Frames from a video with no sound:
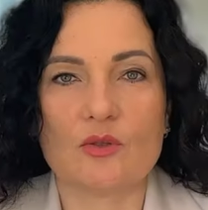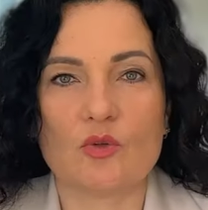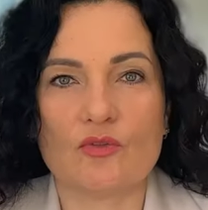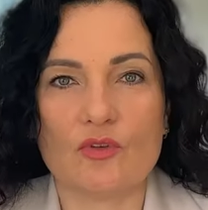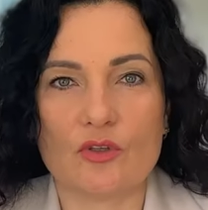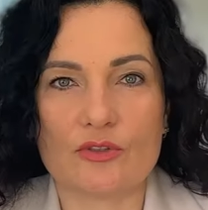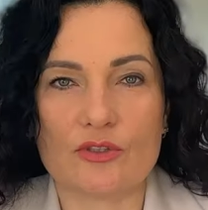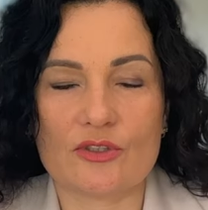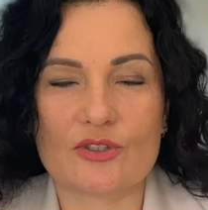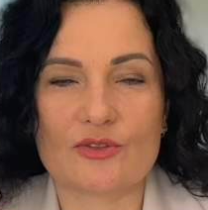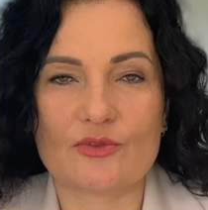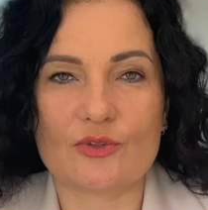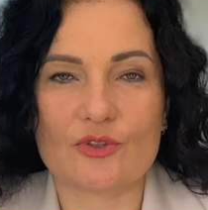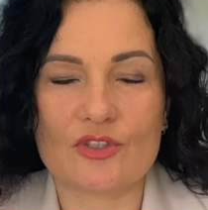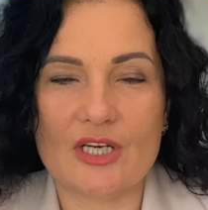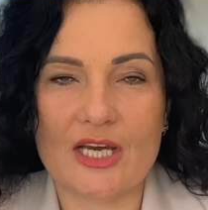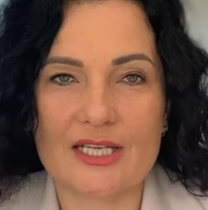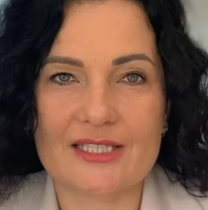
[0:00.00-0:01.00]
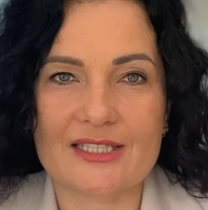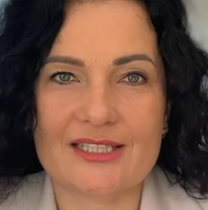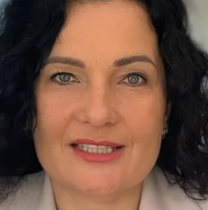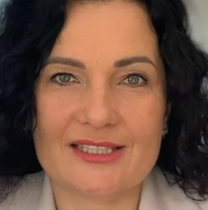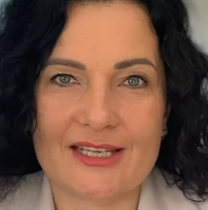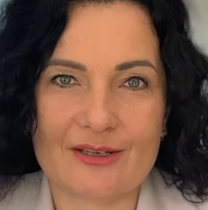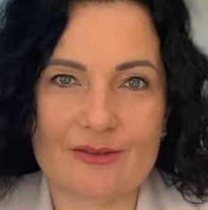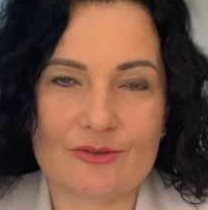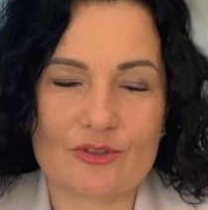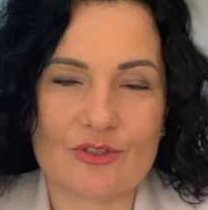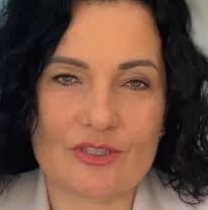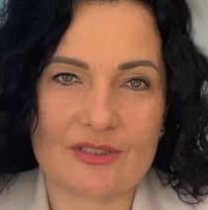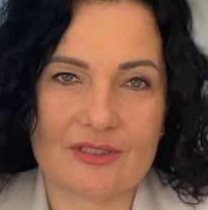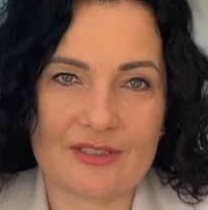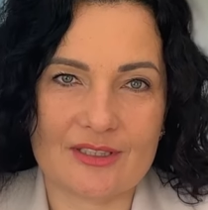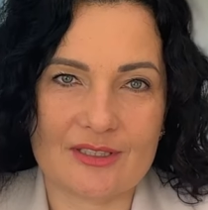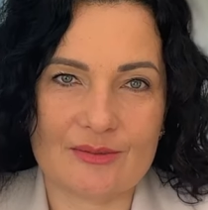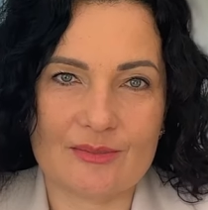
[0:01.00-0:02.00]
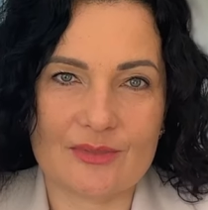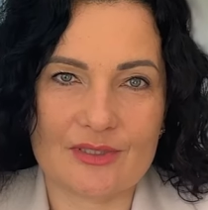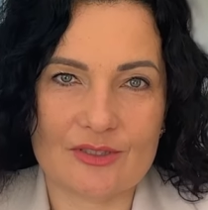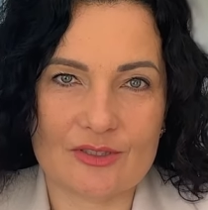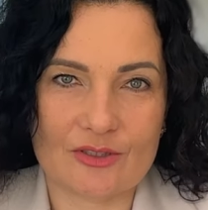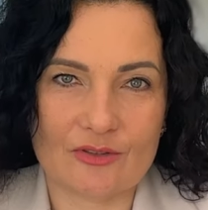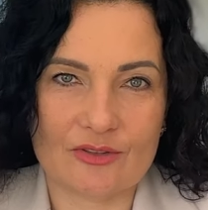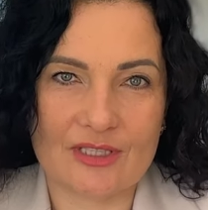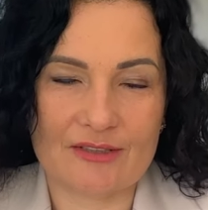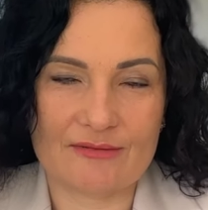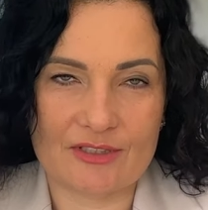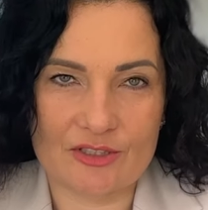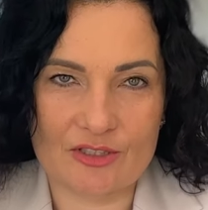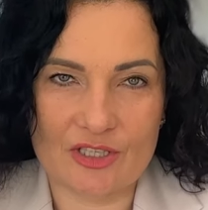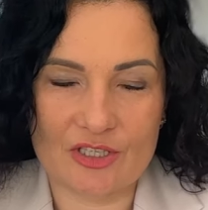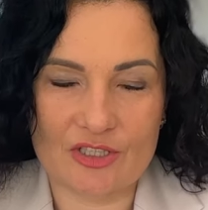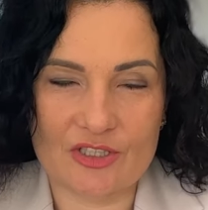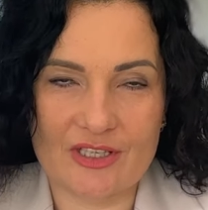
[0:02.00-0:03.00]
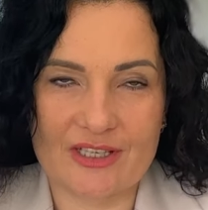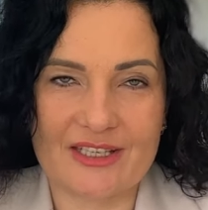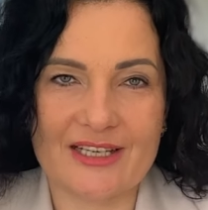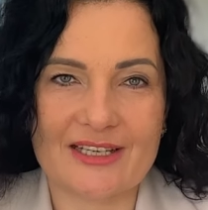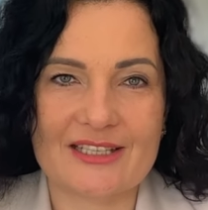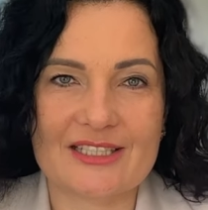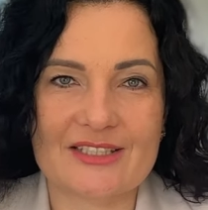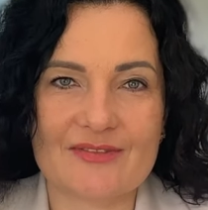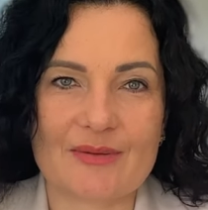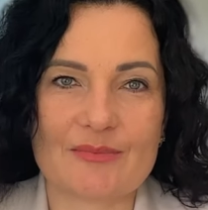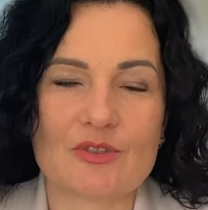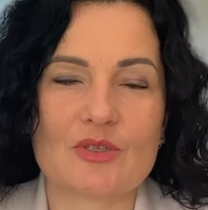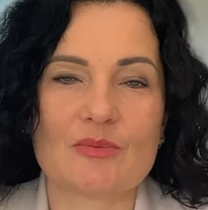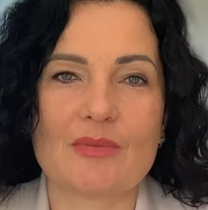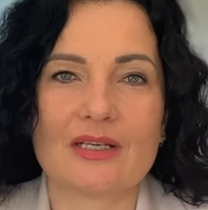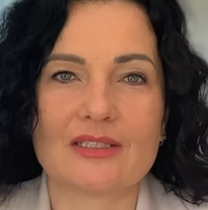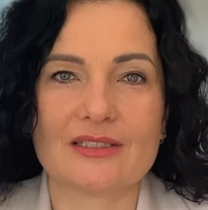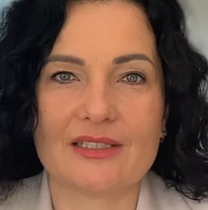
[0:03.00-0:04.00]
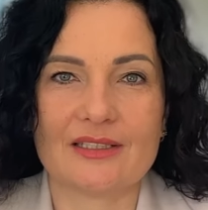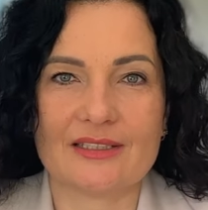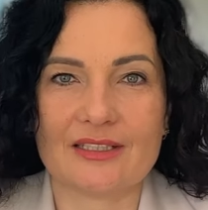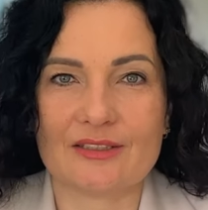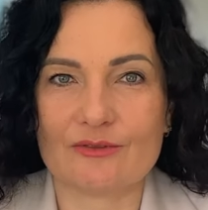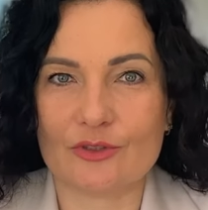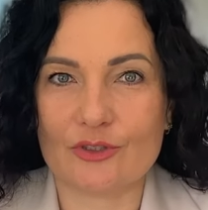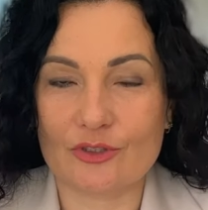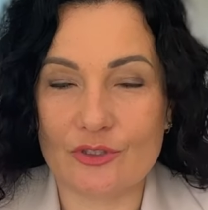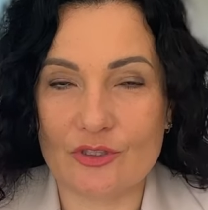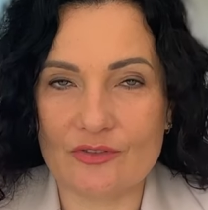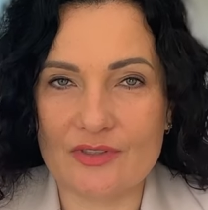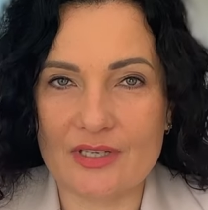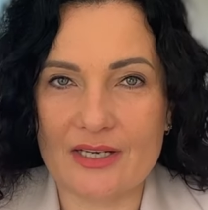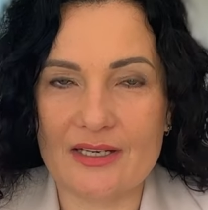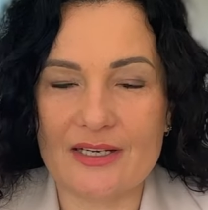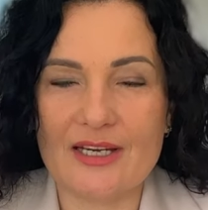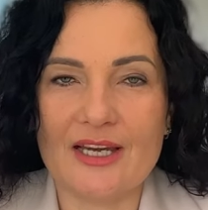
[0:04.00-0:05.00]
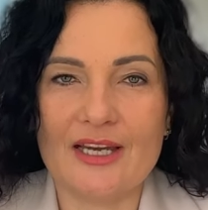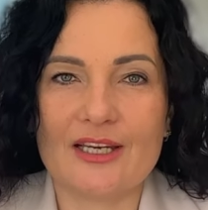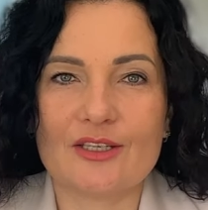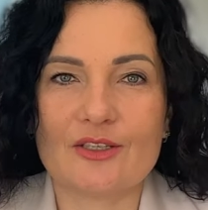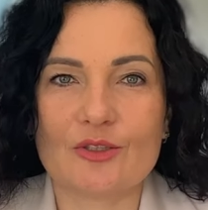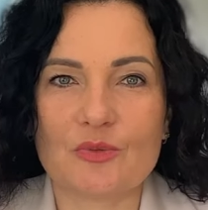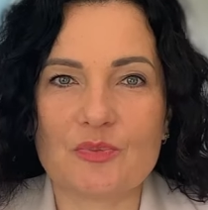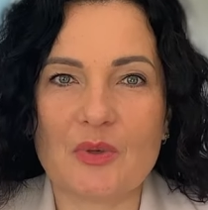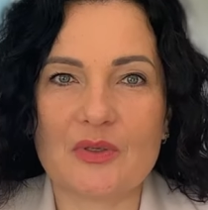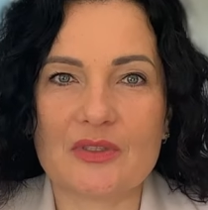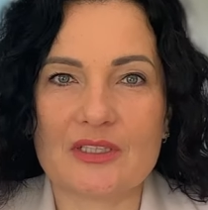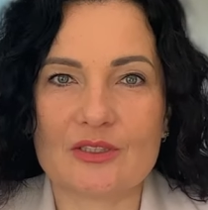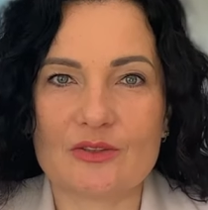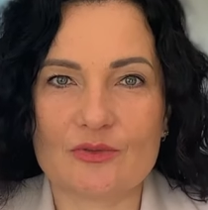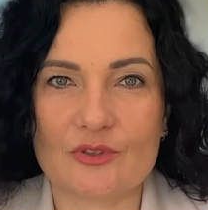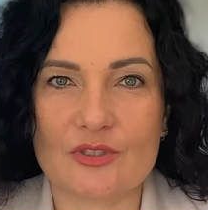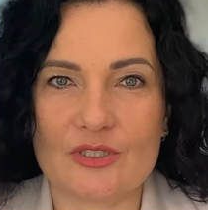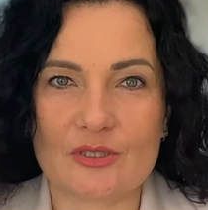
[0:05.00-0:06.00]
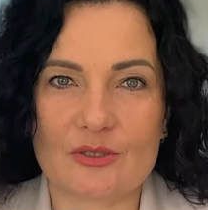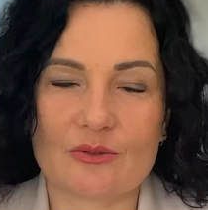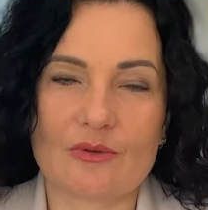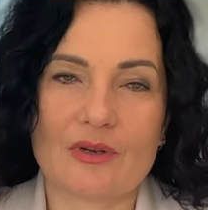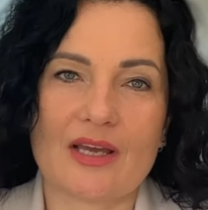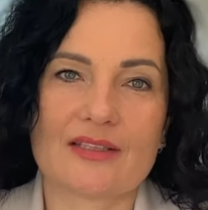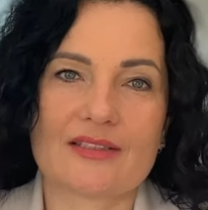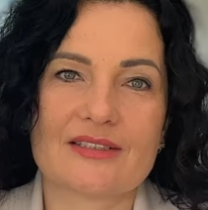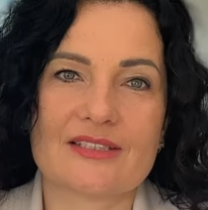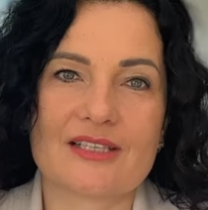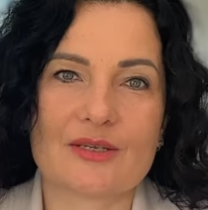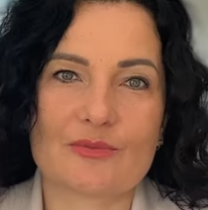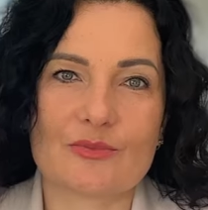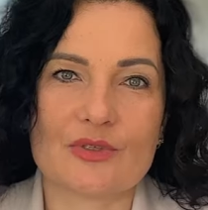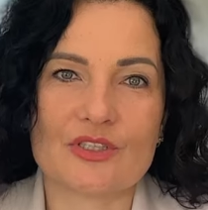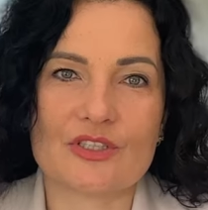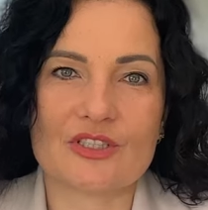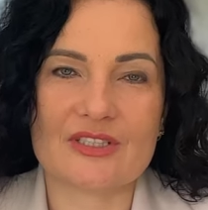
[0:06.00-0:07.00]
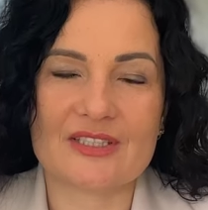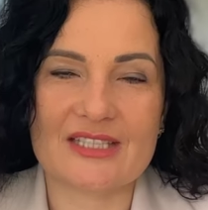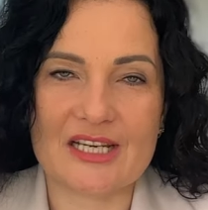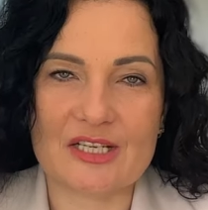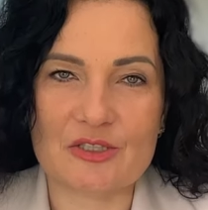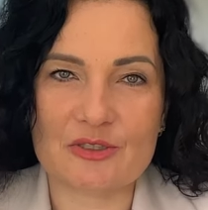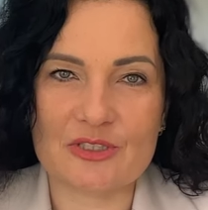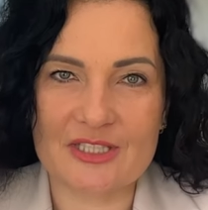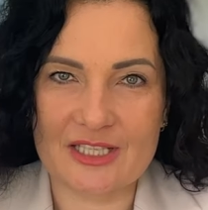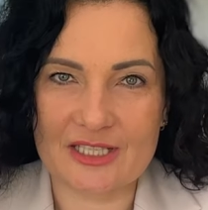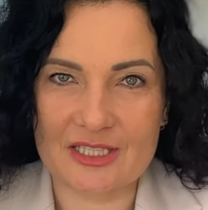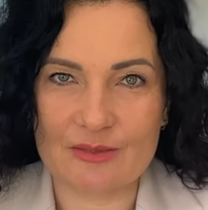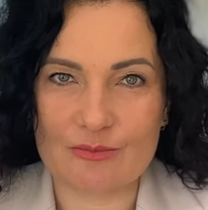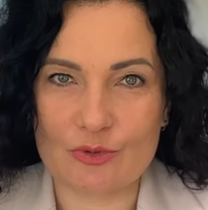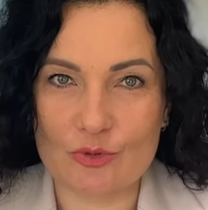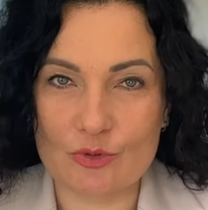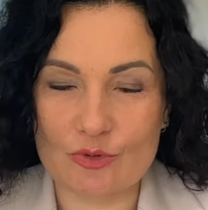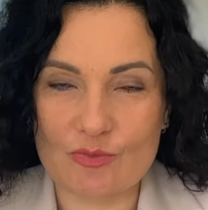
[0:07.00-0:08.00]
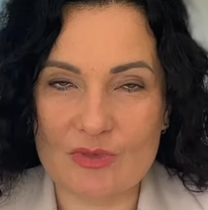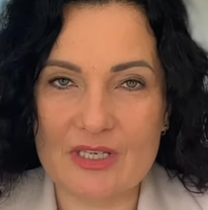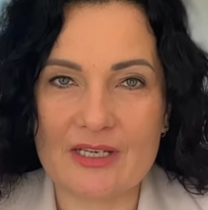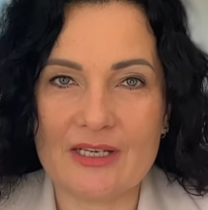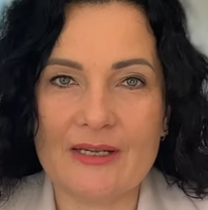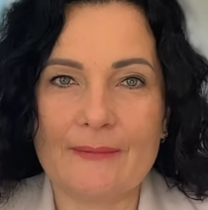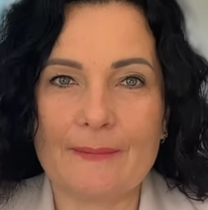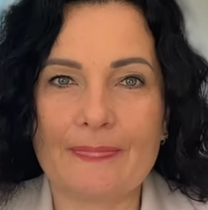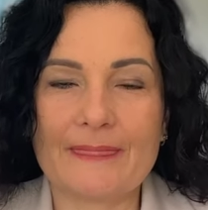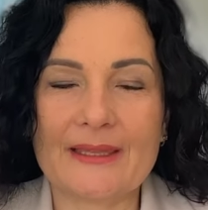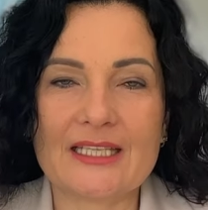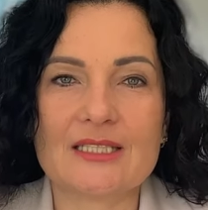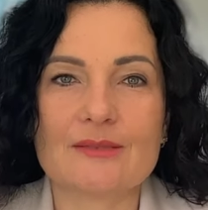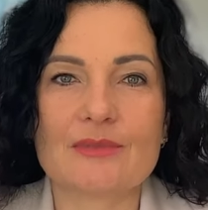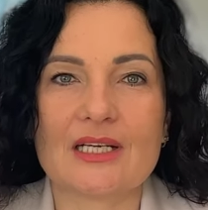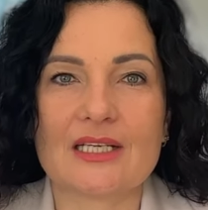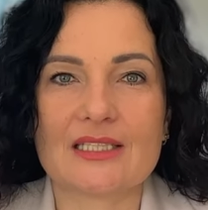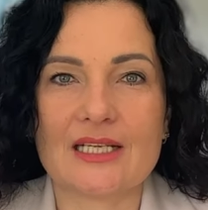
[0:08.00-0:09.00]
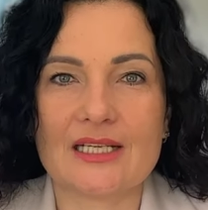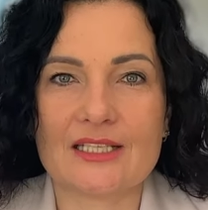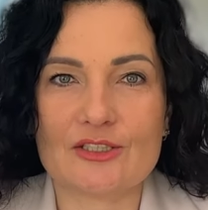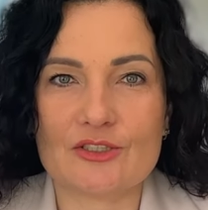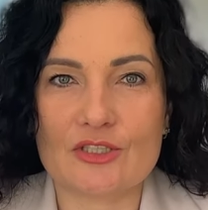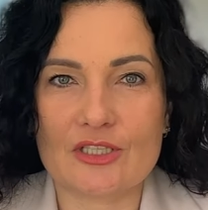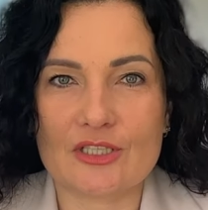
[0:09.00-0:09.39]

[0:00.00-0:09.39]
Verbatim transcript: uwolnić swój czas i zająć się tym, co są najważniejsze. Ja nazywam się Magdalena Wojtkowiak i od ponad 20 lat zajmuję się zarządzaniem ludźmi. Na tym kanale